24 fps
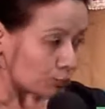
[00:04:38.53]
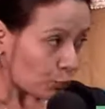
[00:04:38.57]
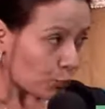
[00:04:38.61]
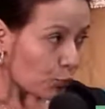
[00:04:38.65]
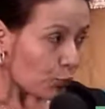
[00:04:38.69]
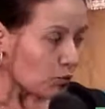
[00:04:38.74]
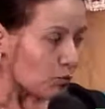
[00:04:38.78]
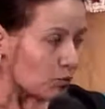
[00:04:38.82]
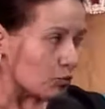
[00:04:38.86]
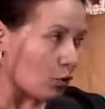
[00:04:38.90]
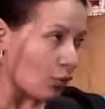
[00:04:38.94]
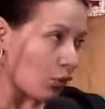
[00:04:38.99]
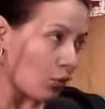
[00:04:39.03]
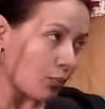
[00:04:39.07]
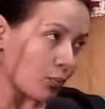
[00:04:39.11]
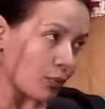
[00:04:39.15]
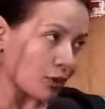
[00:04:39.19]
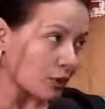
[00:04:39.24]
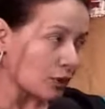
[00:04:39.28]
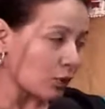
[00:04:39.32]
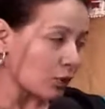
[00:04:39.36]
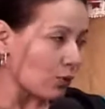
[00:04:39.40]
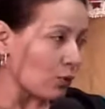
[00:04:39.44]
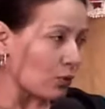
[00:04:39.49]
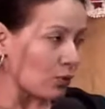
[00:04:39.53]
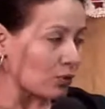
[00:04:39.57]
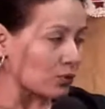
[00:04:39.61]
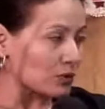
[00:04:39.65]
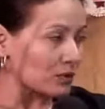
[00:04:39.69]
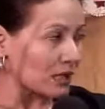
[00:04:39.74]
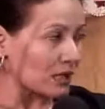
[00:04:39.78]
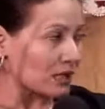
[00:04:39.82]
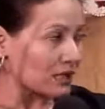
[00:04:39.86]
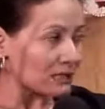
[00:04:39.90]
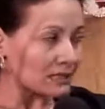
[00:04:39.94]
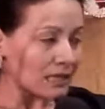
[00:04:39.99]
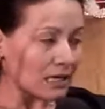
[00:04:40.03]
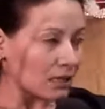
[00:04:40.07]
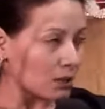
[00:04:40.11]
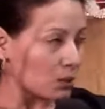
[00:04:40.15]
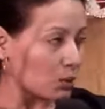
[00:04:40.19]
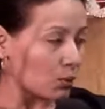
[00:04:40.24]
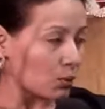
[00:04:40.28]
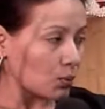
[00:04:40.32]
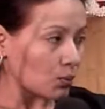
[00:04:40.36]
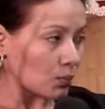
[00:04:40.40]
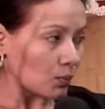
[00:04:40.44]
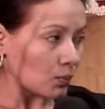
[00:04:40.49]
No, Puerto Bogotá ya
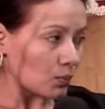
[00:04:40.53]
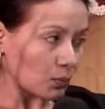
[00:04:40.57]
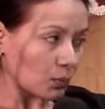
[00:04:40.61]
no. Ya